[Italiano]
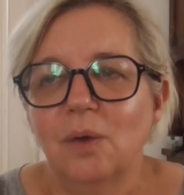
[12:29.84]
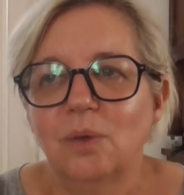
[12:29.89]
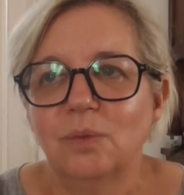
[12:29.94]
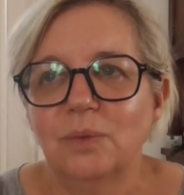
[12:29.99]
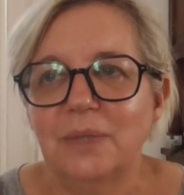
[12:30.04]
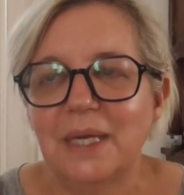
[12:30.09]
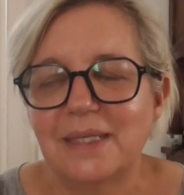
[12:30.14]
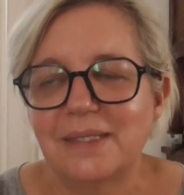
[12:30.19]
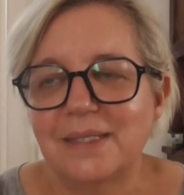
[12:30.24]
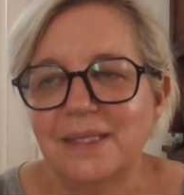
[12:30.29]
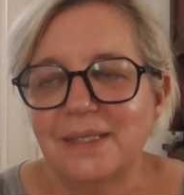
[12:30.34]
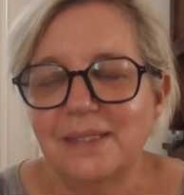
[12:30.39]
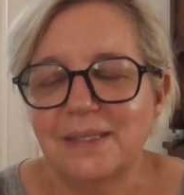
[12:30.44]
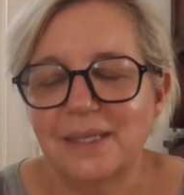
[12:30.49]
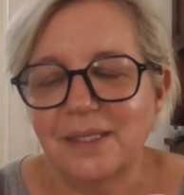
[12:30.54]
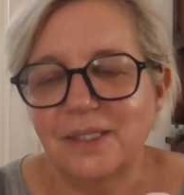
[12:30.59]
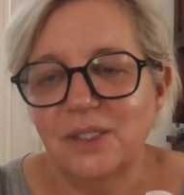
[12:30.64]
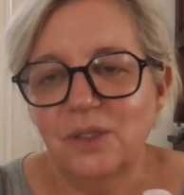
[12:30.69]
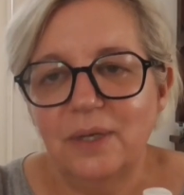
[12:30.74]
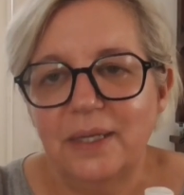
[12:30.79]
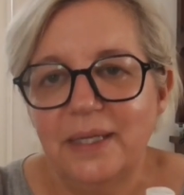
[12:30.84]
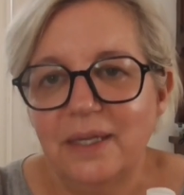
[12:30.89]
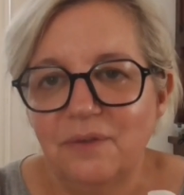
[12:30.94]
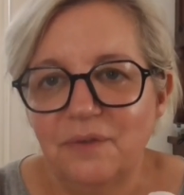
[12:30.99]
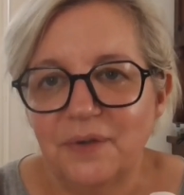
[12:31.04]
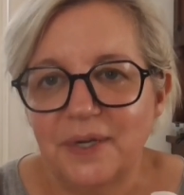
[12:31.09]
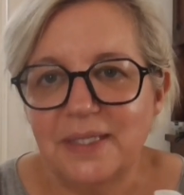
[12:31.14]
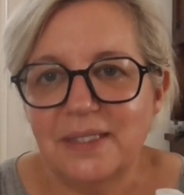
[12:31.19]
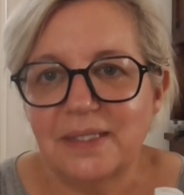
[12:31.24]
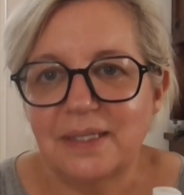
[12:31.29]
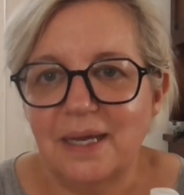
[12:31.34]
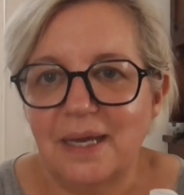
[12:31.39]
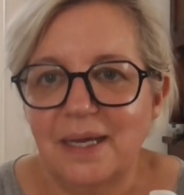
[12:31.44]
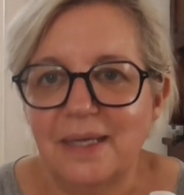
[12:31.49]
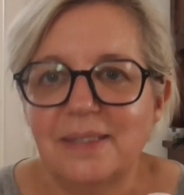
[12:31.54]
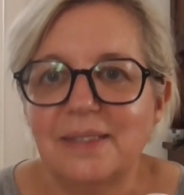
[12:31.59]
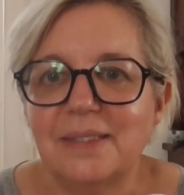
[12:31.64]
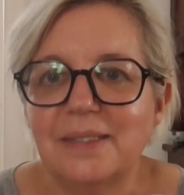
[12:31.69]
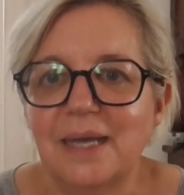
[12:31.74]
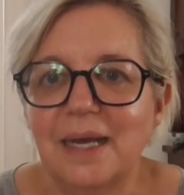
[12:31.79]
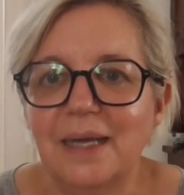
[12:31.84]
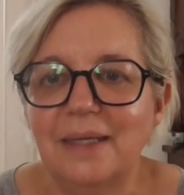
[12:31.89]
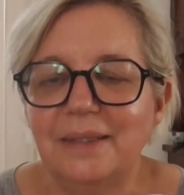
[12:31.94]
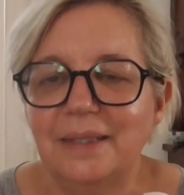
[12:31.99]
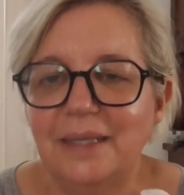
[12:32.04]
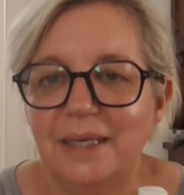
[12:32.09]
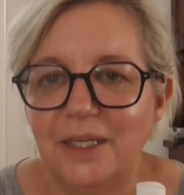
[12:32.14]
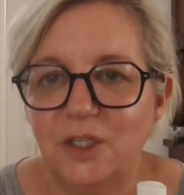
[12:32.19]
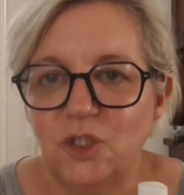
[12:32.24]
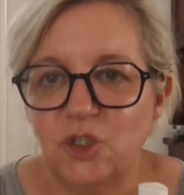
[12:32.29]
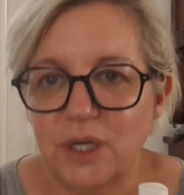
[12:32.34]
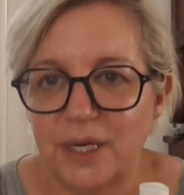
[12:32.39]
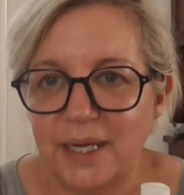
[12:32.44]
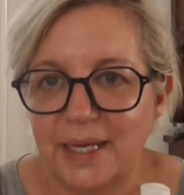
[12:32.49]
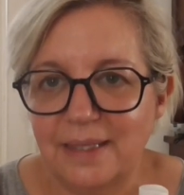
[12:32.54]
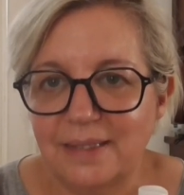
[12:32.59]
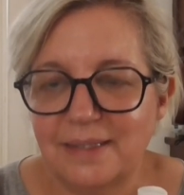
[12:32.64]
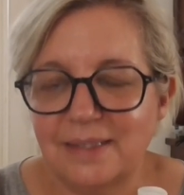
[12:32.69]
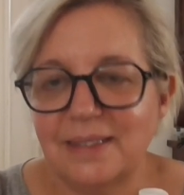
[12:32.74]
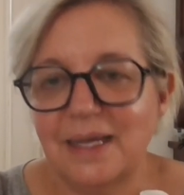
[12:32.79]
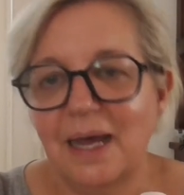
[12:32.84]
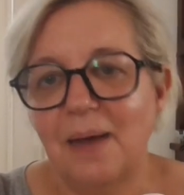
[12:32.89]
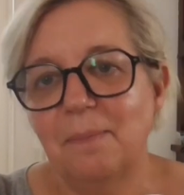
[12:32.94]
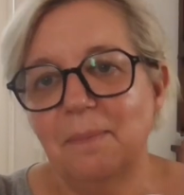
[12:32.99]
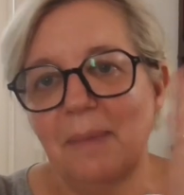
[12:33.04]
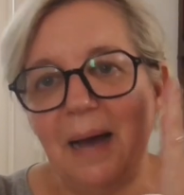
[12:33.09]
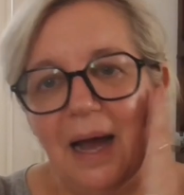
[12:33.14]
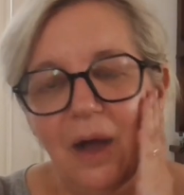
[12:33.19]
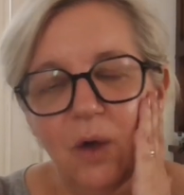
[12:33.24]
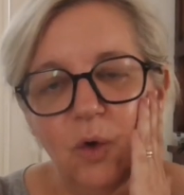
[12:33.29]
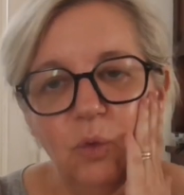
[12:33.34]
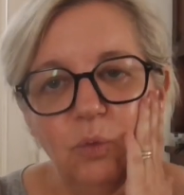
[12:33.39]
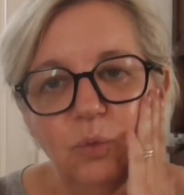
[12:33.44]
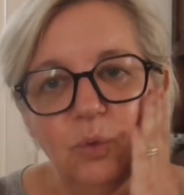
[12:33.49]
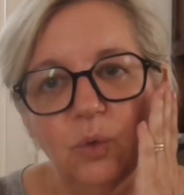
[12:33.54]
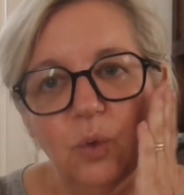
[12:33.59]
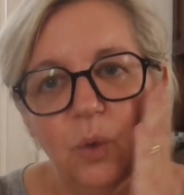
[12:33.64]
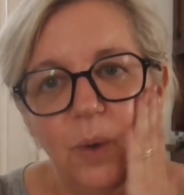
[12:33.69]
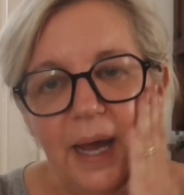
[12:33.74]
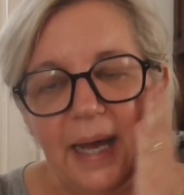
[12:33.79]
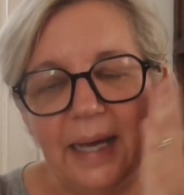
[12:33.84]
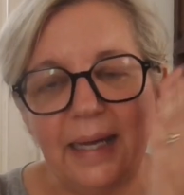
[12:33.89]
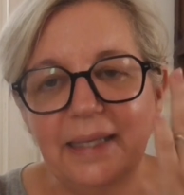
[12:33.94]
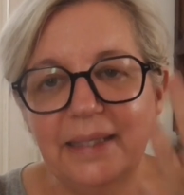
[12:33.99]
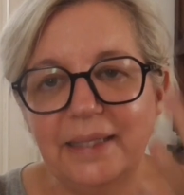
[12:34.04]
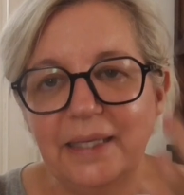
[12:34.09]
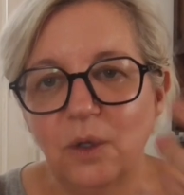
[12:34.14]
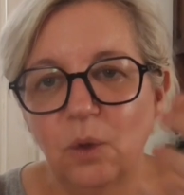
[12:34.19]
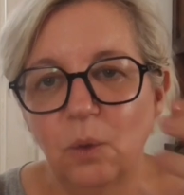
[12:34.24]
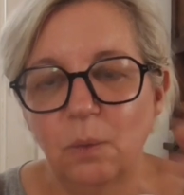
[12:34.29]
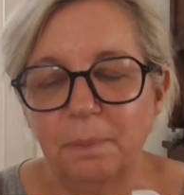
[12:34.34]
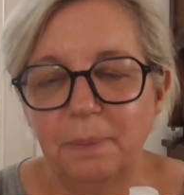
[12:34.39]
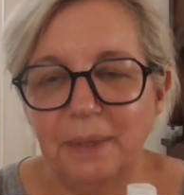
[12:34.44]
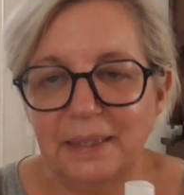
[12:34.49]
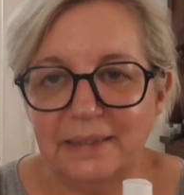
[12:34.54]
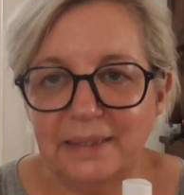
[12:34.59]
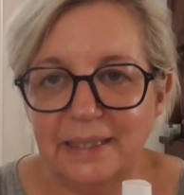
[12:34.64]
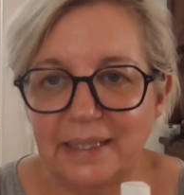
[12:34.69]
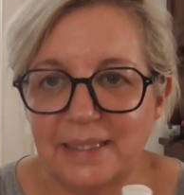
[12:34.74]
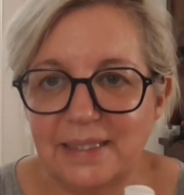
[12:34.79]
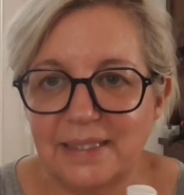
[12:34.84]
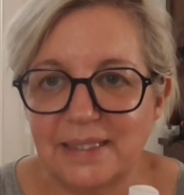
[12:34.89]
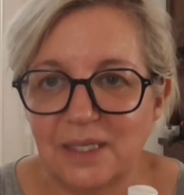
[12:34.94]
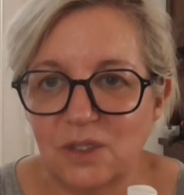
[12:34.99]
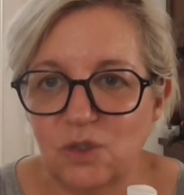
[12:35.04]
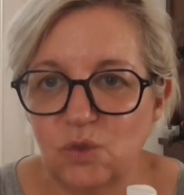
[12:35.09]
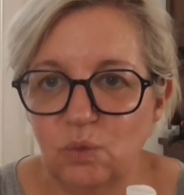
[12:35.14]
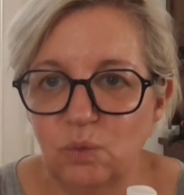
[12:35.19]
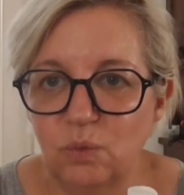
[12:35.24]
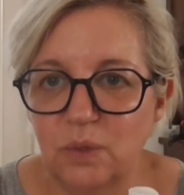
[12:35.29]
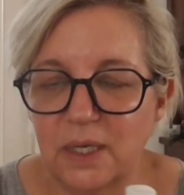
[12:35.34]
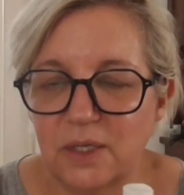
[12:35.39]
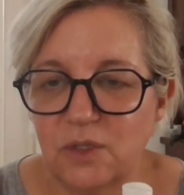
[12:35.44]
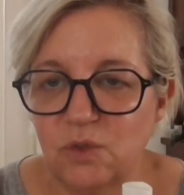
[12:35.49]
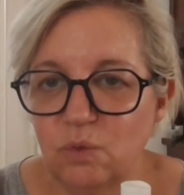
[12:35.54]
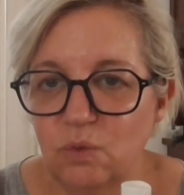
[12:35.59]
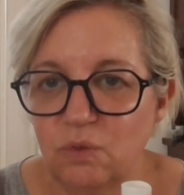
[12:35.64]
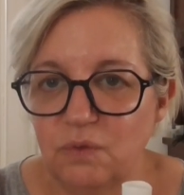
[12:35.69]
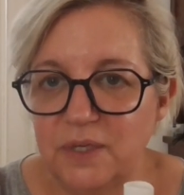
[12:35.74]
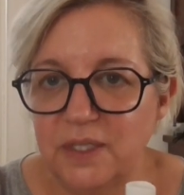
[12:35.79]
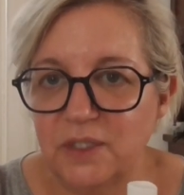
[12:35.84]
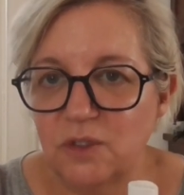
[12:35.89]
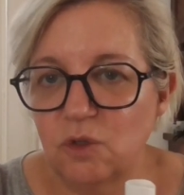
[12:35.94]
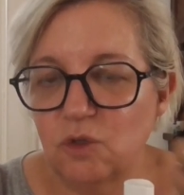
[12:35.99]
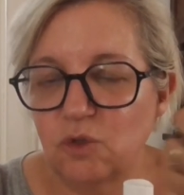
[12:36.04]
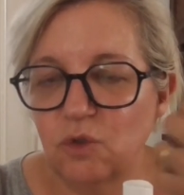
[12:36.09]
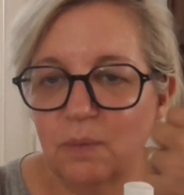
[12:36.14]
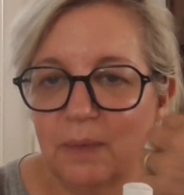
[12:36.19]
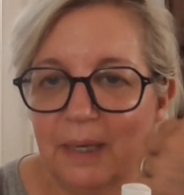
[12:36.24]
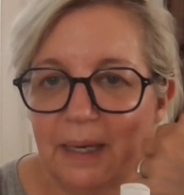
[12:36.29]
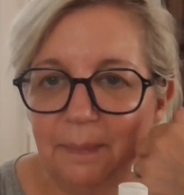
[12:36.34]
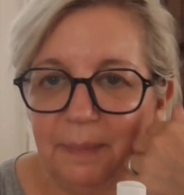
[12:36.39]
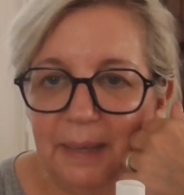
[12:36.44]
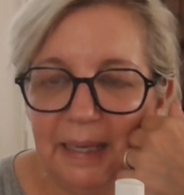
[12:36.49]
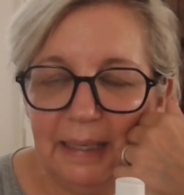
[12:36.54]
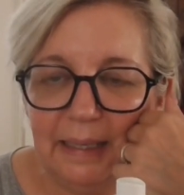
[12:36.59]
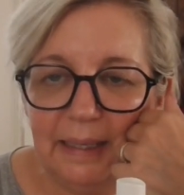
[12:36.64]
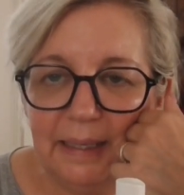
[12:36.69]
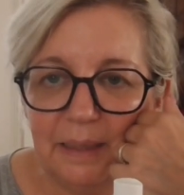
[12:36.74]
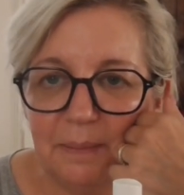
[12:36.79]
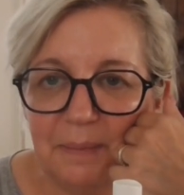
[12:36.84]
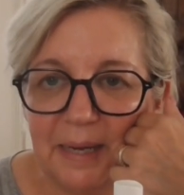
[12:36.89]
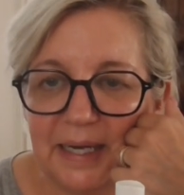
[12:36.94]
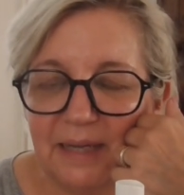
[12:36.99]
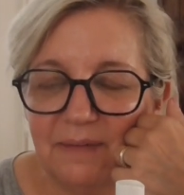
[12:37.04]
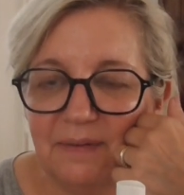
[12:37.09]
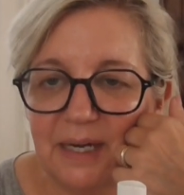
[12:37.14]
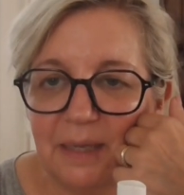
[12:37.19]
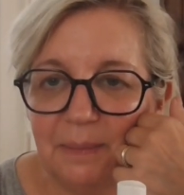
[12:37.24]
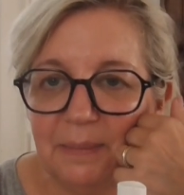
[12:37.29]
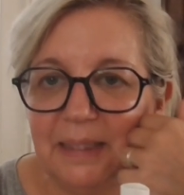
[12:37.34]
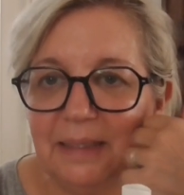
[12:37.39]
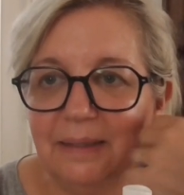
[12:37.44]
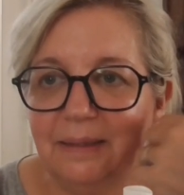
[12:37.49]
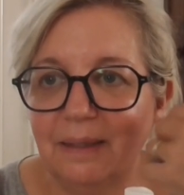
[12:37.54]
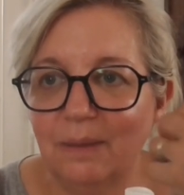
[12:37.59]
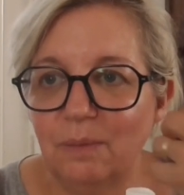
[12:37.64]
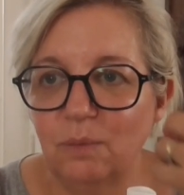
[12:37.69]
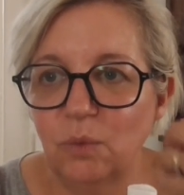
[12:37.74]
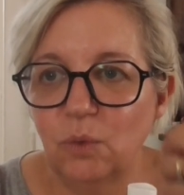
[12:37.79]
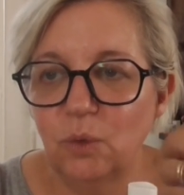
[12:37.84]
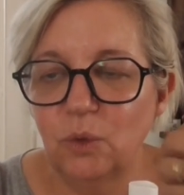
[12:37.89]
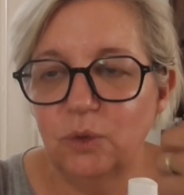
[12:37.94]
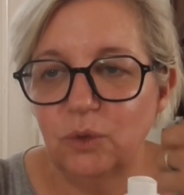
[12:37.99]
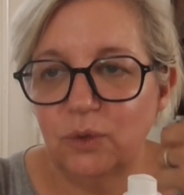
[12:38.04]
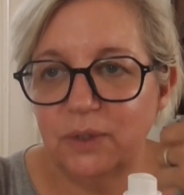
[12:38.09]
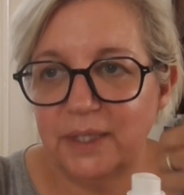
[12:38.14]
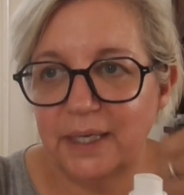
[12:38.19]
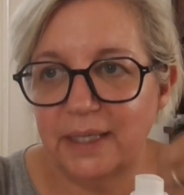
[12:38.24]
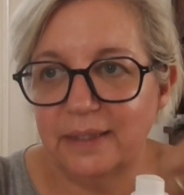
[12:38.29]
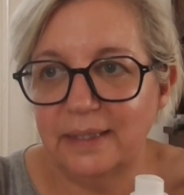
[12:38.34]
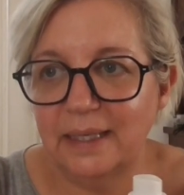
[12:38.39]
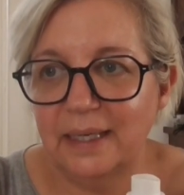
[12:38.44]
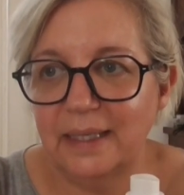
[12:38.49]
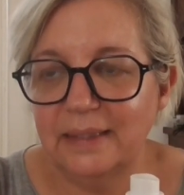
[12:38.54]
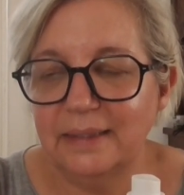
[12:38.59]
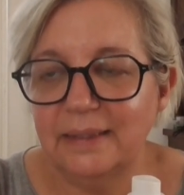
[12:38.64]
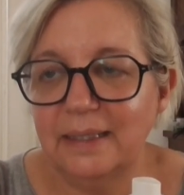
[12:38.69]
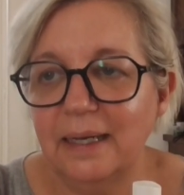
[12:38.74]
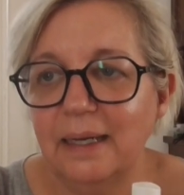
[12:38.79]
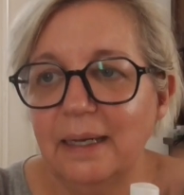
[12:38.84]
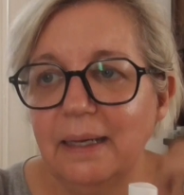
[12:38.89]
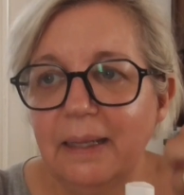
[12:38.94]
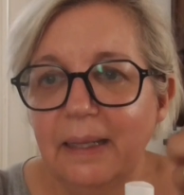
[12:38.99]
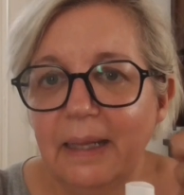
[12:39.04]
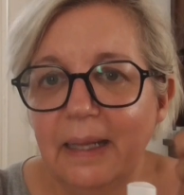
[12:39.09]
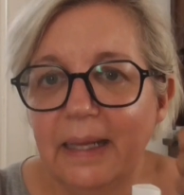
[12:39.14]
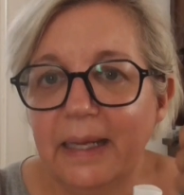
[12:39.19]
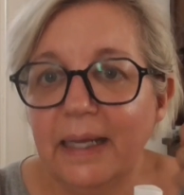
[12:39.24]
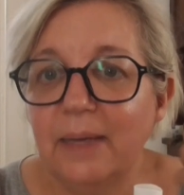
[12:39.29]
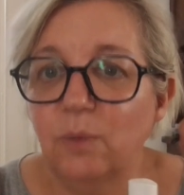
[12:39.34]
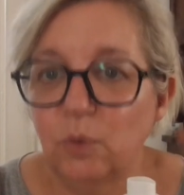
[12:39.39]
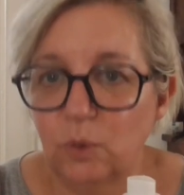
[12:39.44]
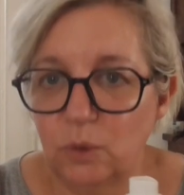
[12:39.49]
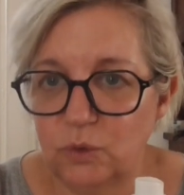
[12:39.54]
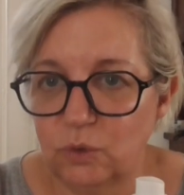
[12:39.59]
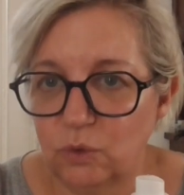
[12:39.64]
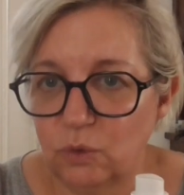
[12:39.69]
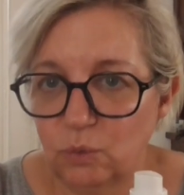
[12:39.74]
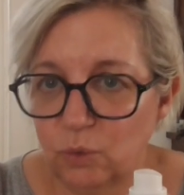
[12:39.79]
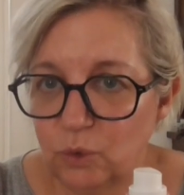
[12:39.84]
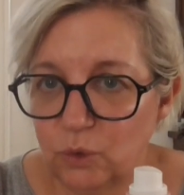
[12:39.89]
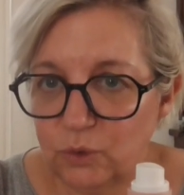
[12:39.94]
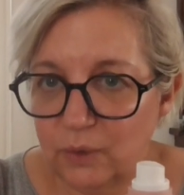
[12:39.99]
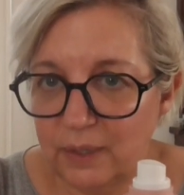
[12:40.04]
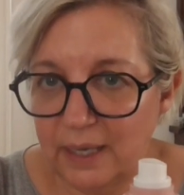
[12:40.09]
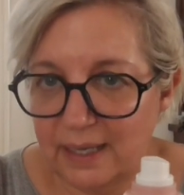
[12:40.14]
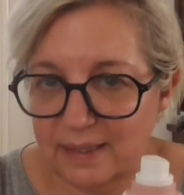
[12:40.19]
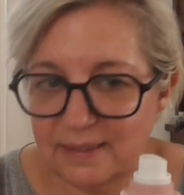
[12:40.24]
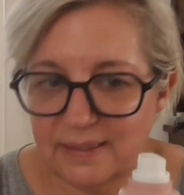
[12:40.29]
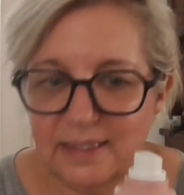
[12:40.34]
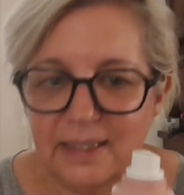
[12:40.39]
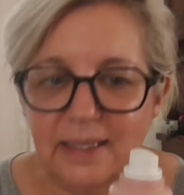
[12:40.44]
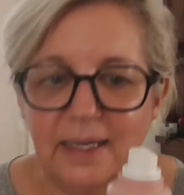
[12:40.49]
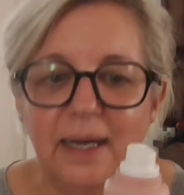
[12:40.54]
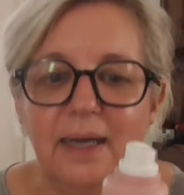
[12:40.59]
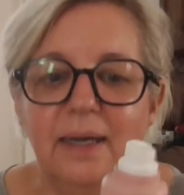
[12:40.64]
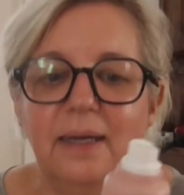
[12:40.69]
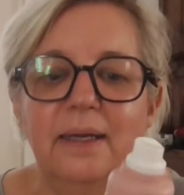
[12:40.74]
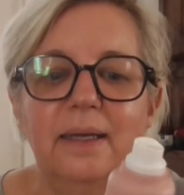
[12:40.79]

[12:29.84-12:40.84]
una sensazione di freschezza, di leggerezza, ma comunque anche di compattezza sul, sul, viso, insomma la pelle rimane veramente molto idratata e molto molto elastica.